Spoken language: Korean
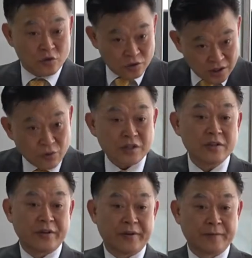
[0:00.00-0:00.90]
치르신
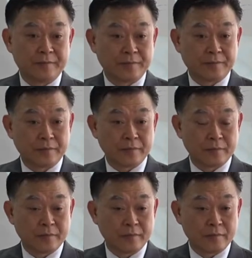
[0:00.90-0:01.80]
거예요.
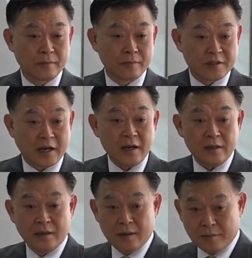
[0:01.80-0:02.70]
자,
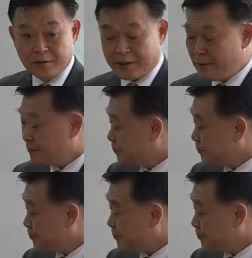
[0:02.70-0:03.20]
보세요.